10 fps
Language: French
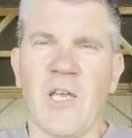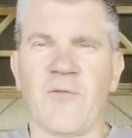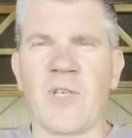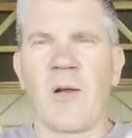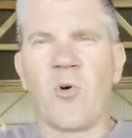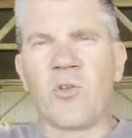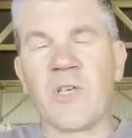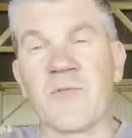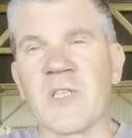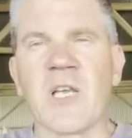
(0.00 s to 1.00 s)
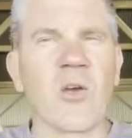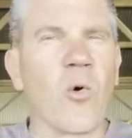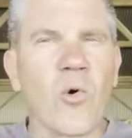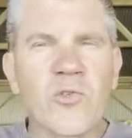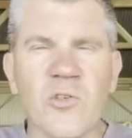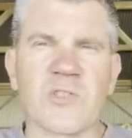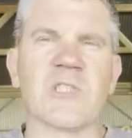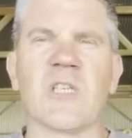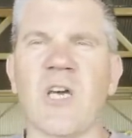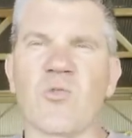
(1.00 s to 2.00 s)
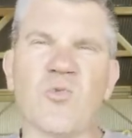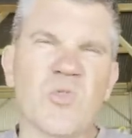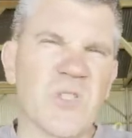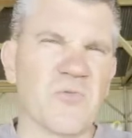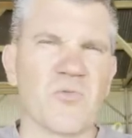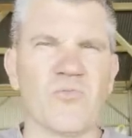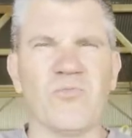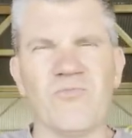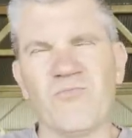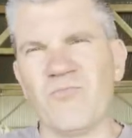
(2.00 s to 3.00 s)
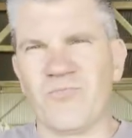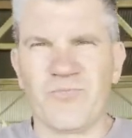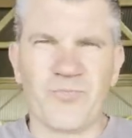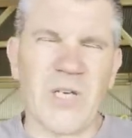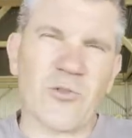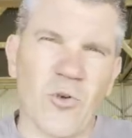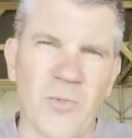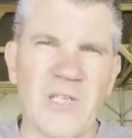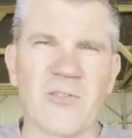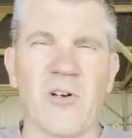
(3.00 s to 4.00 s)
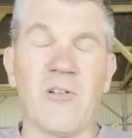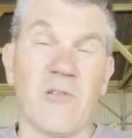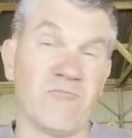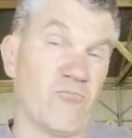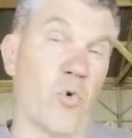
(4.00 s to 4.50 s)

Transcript: et finalement on évite les grosses quantités d'un coup qui vont perturber le sol.